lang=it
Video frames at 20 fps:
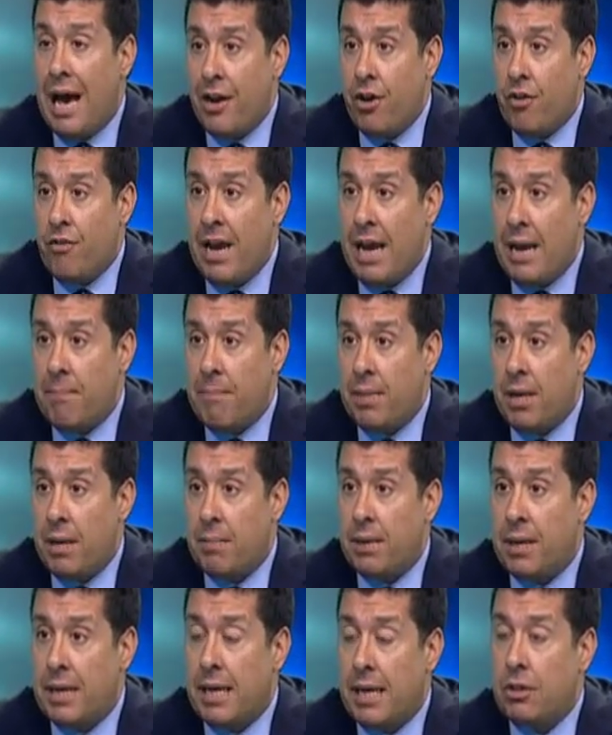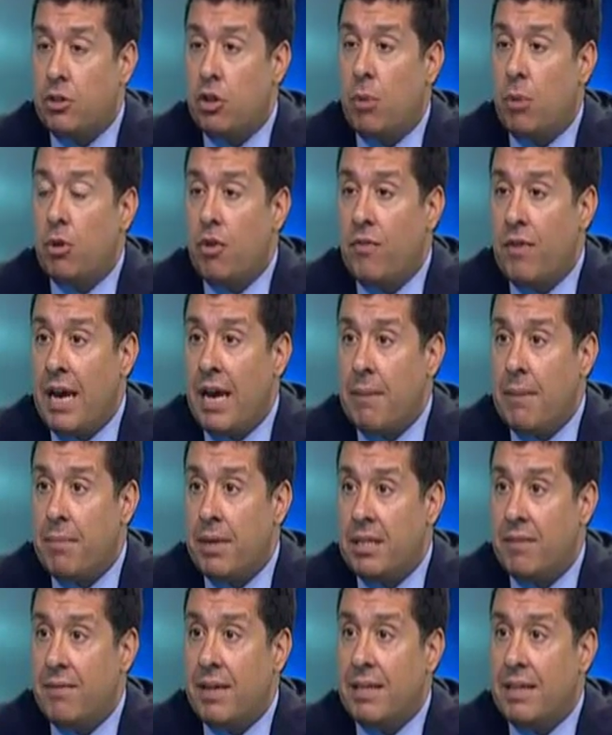a novembre perché dopo
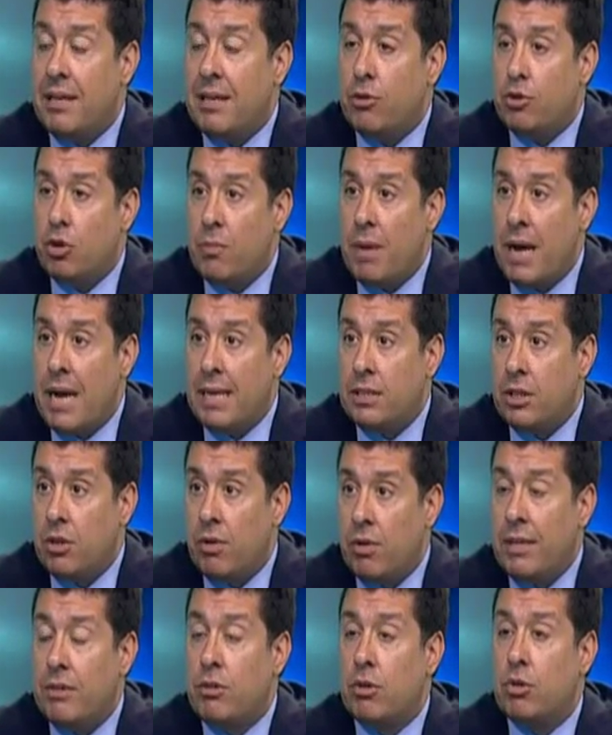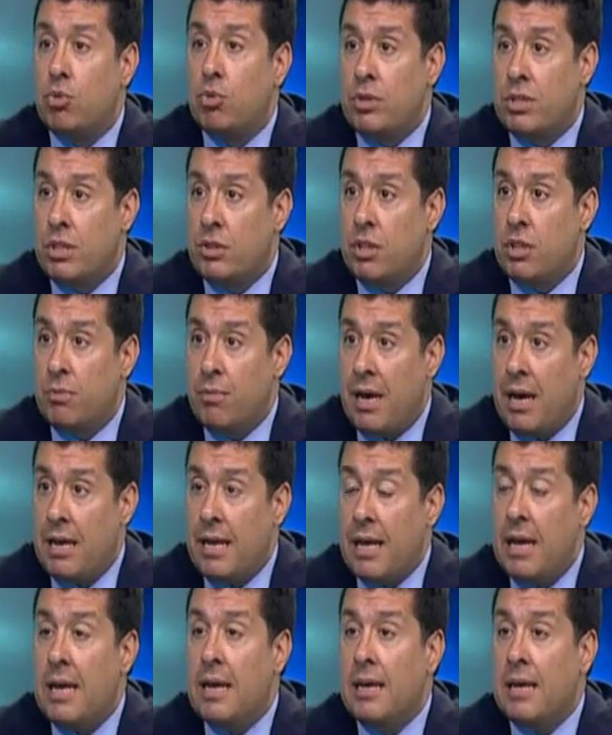novembre diventa automatico entro due
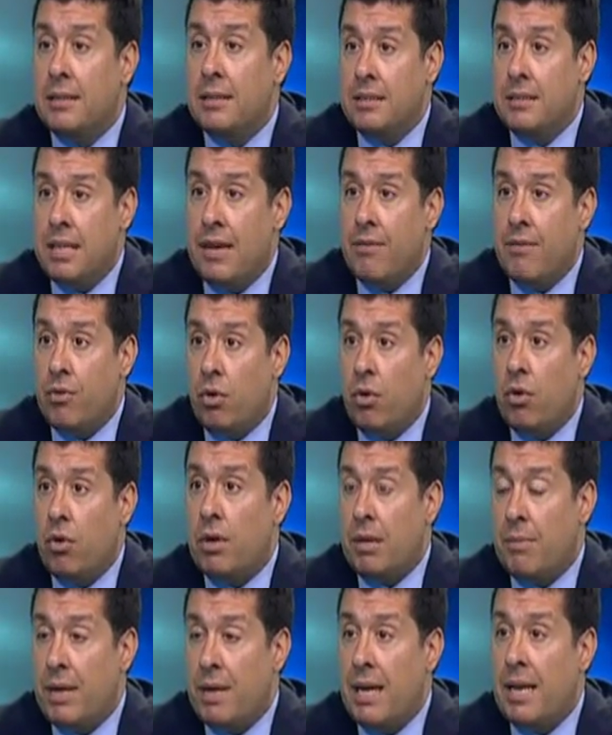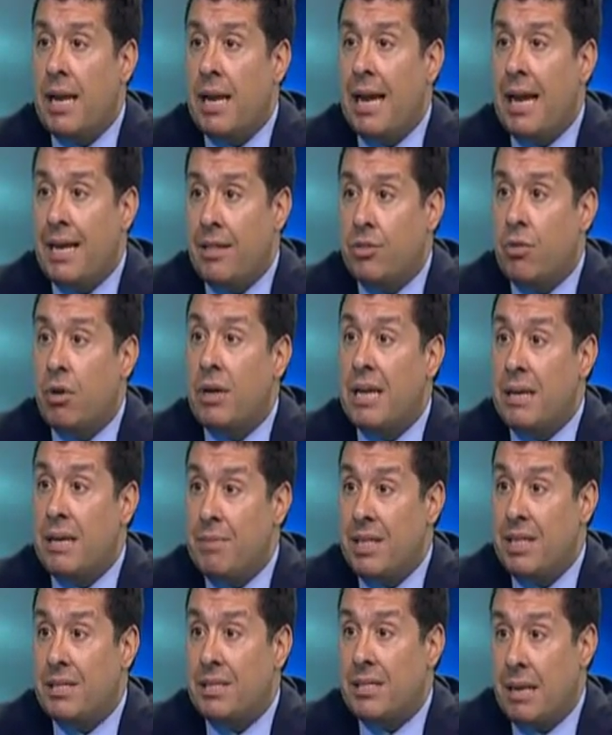settimane devono rimanere entro i
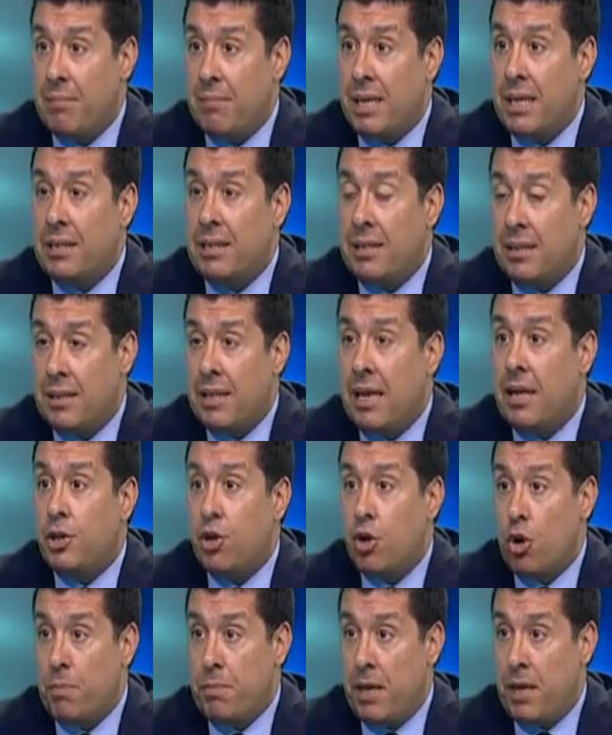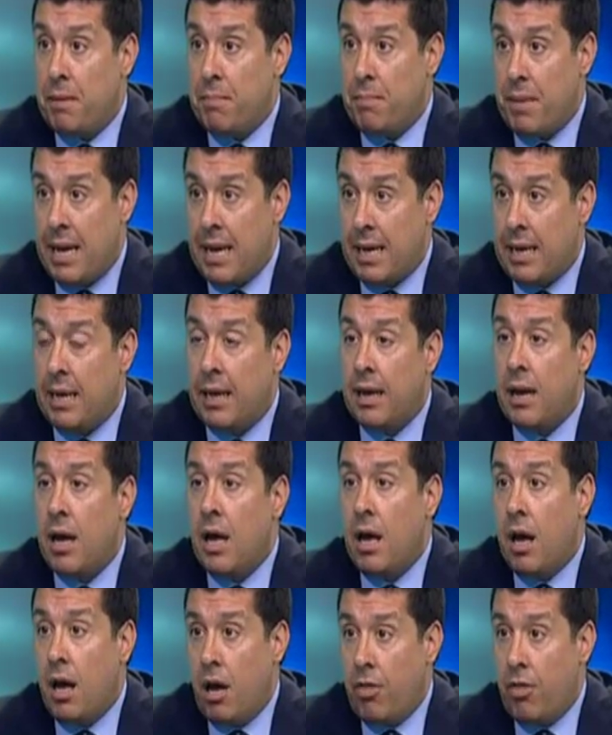limiti stabiliti dall'European Banking
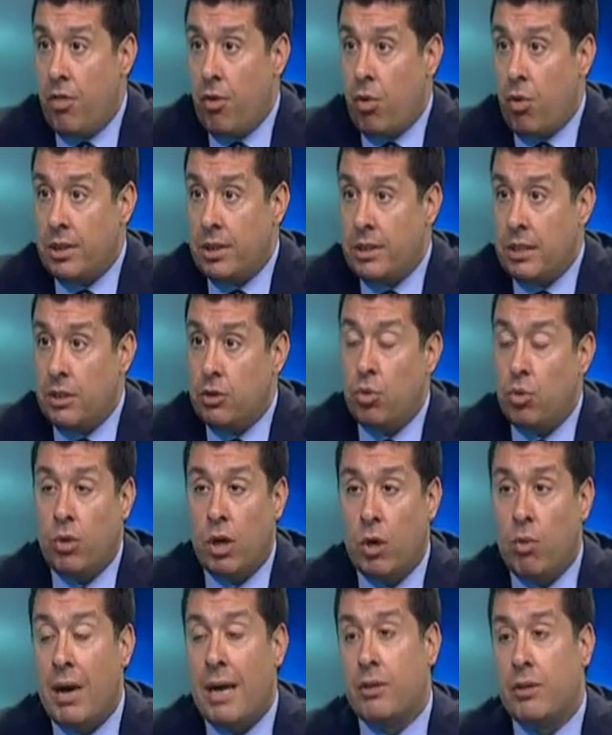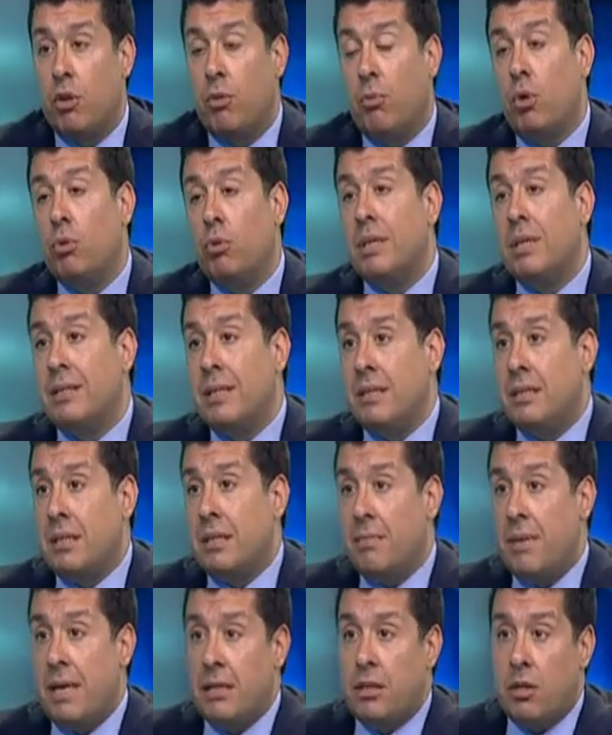Authority. Dunque guardano molto
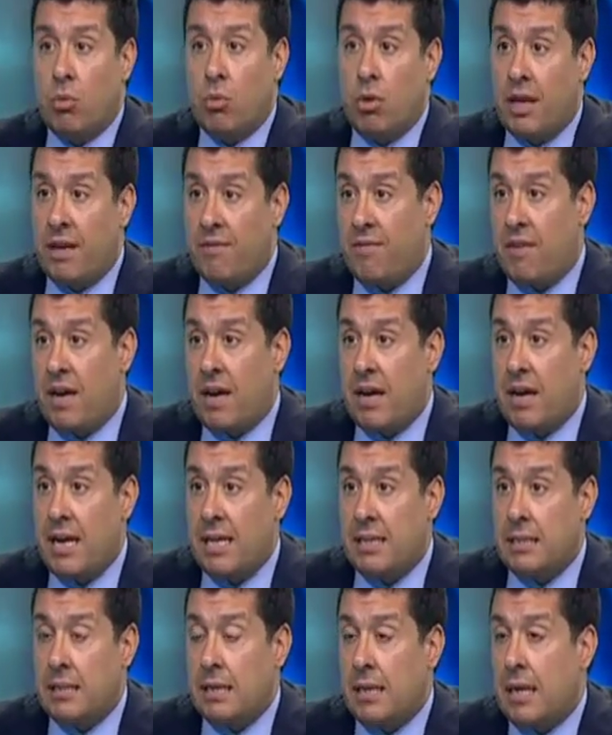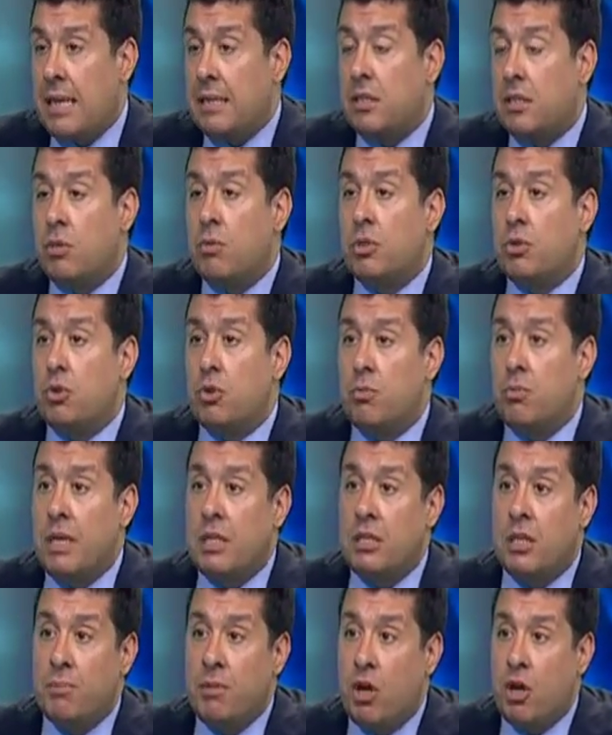attentamente quello che fa Renzi. Renzi in questo
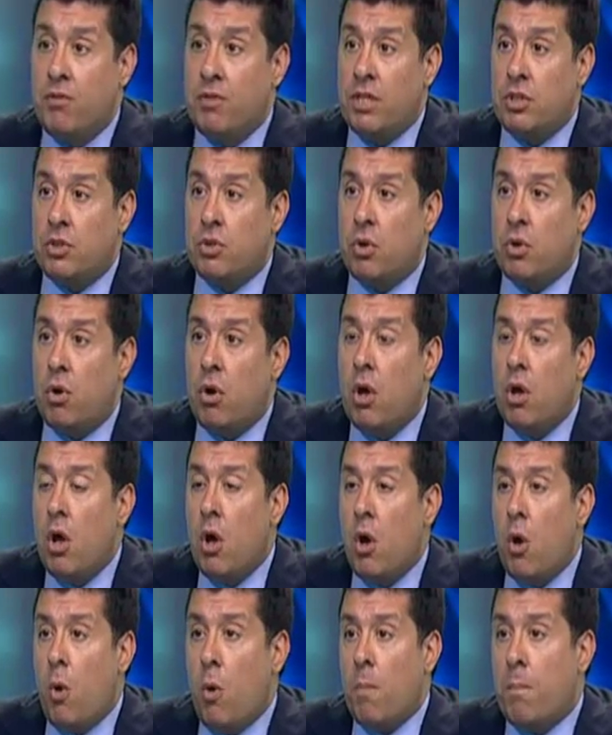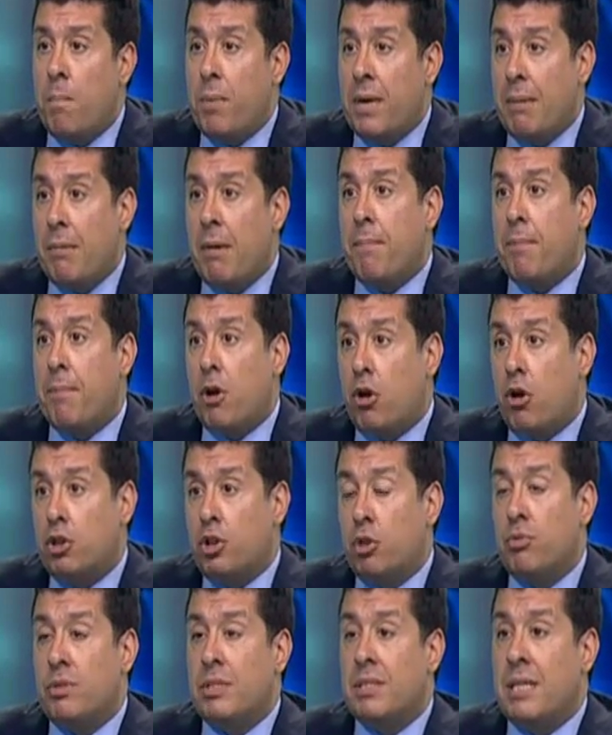momento abbiamo visto un primo
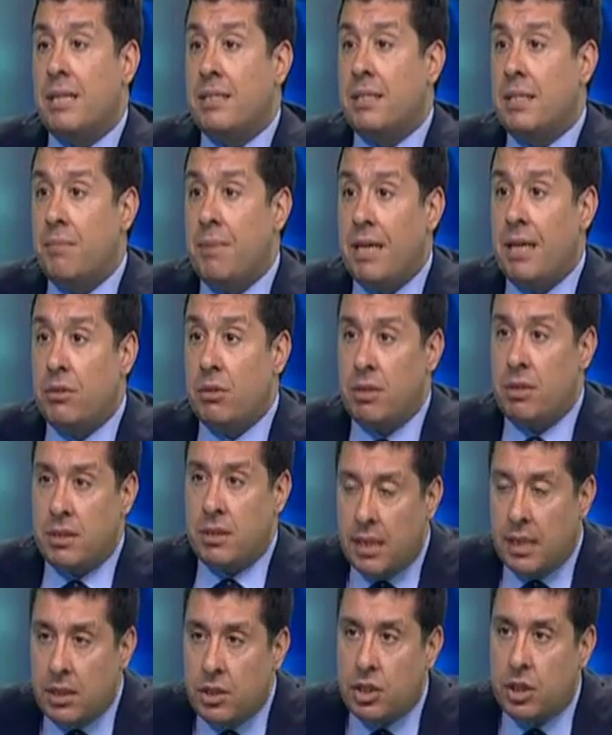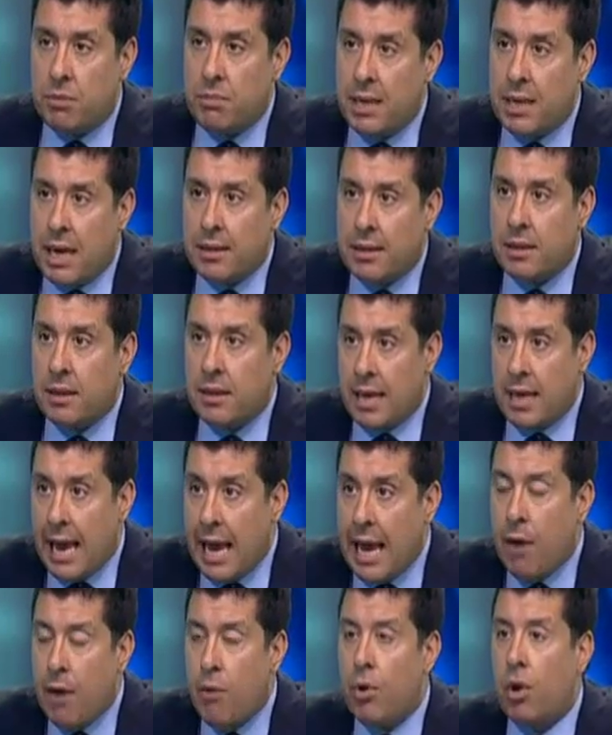approccio, un stanziamento di 16 miliardi di
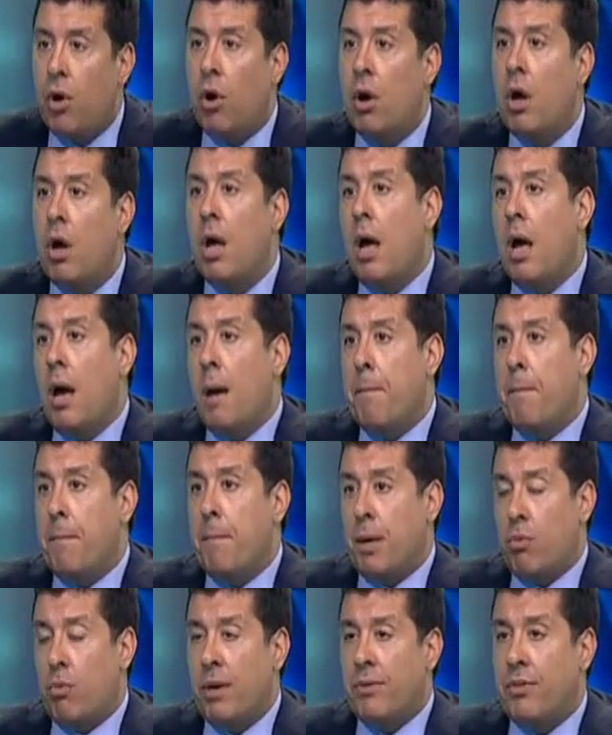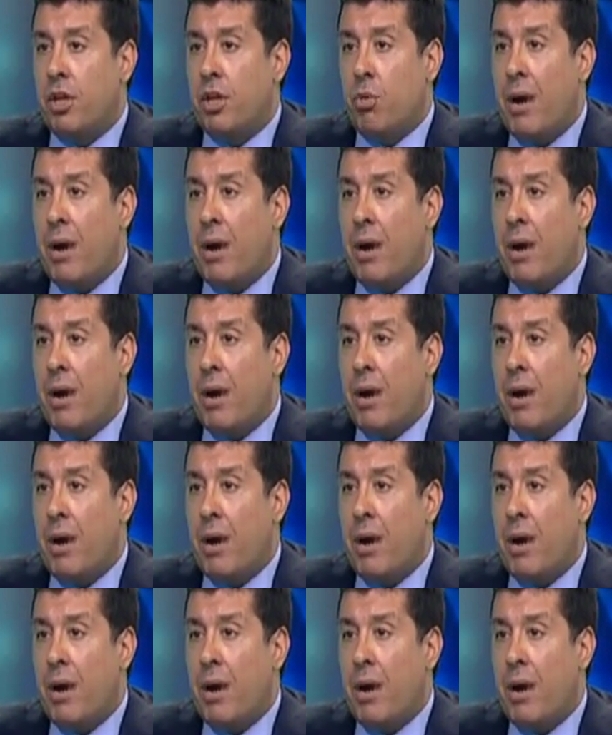euro per quanto